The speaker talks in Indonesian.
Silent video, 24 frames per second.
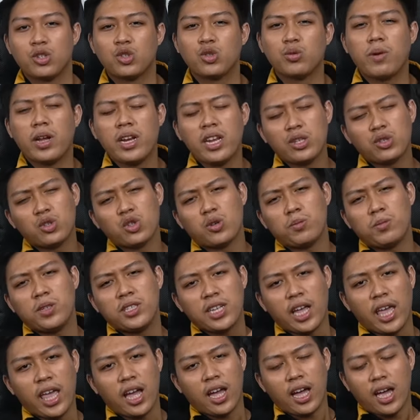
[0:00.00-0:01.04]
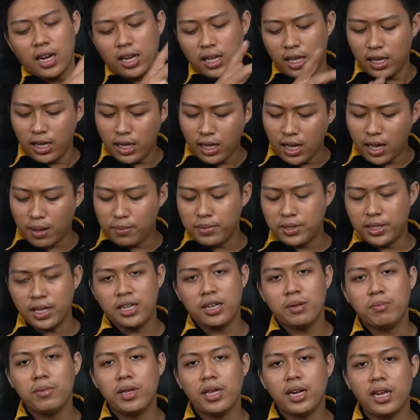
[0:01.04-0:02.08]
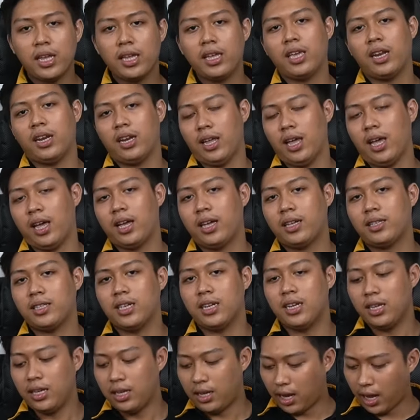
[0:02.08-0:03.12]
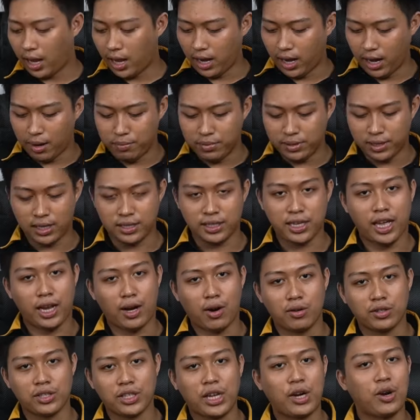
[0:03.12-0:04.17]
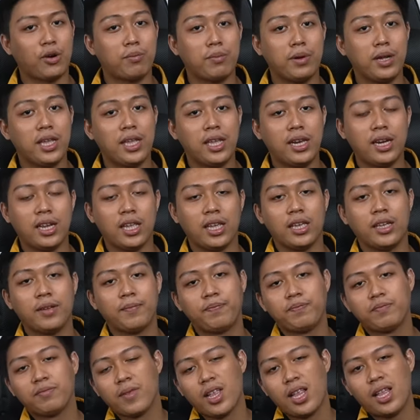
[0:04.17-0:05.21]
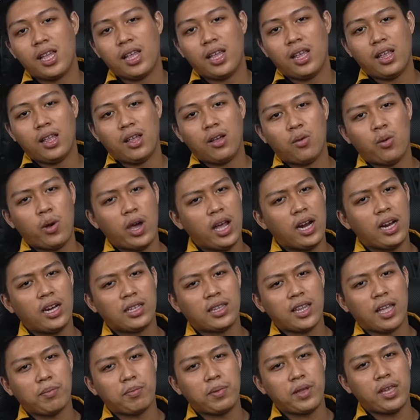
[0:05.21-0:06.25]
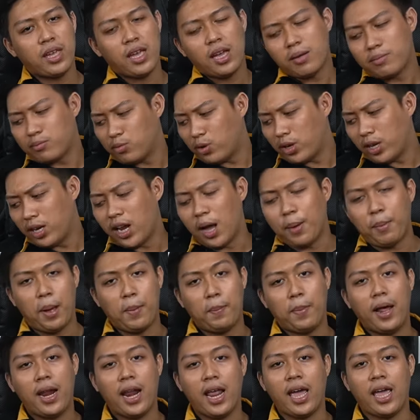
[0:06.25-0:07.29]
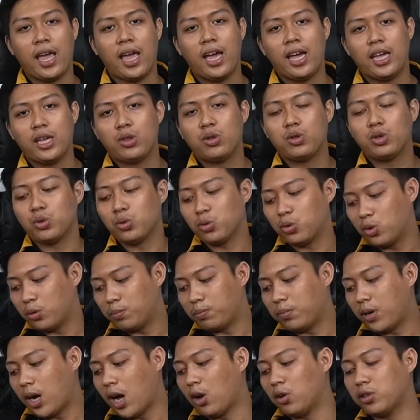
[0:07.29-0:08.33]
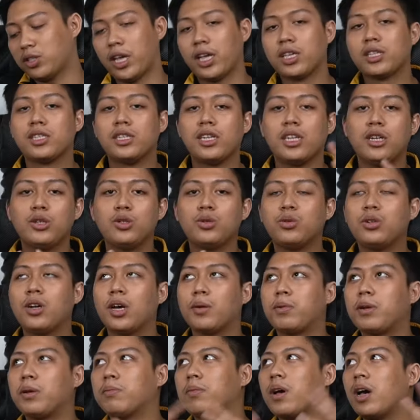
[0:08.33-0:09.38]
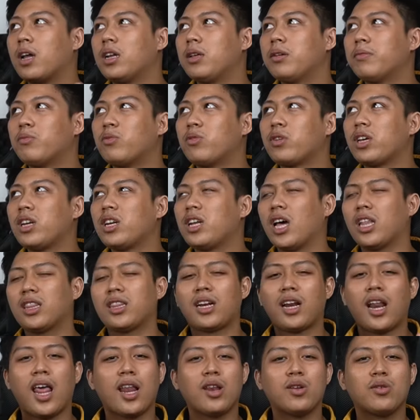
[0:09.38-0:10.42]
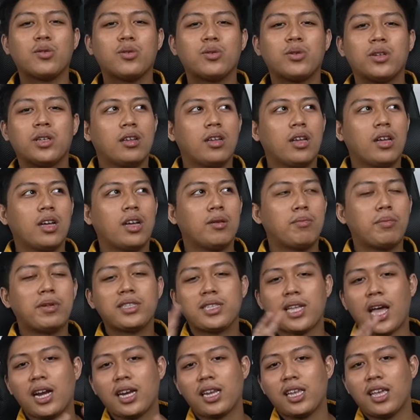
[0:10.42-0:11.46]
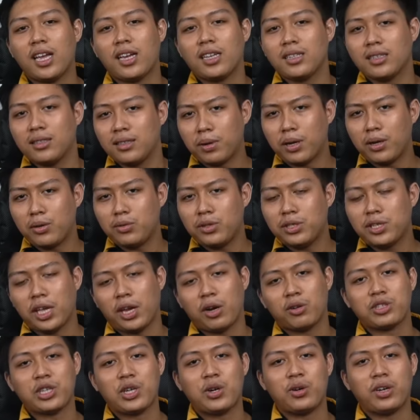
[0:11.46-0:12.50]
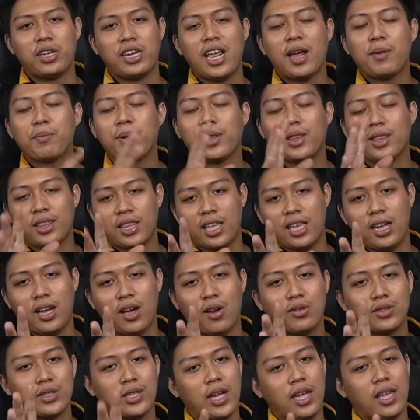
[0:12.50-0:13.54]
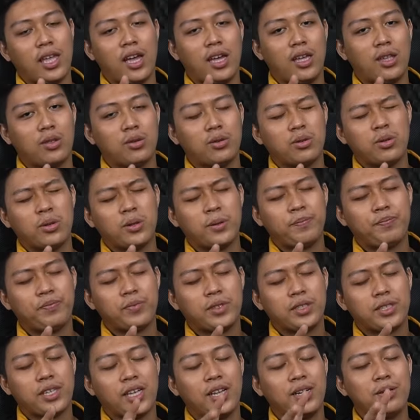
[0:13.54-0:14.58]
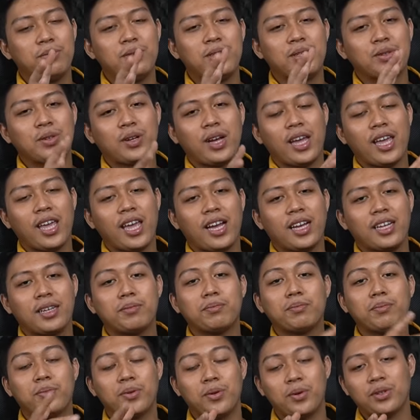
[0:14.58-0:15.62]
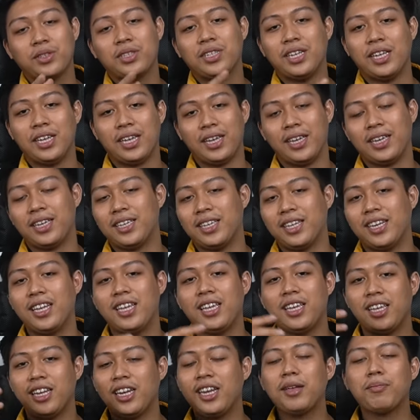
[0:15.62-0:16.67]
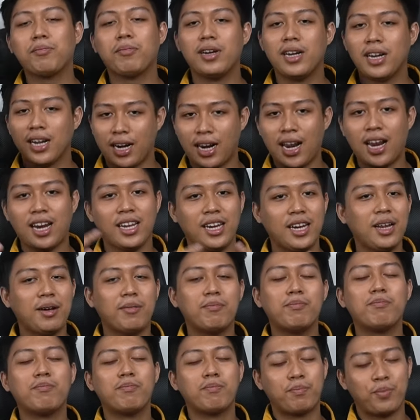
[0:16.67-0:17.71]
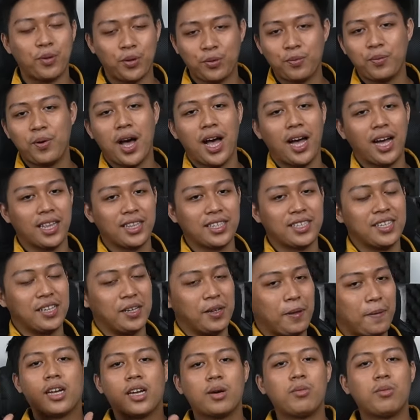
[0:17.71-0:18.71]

Cuman yang cukup disayangkan ini nggak bisa dimiringin ya. Jadi kayak nggak bisa serong-serong begini well tapi ya mungkin nggak apa-apa lah ya itu cukup kalau saya sendiri juga pribadi mungkin nggak terlalu uh, mencari yang perlu diserong-serongin yang penting kalau saya itu saya lebih suka yang empuk sih. Ini ini beneran ini empuk banget sih.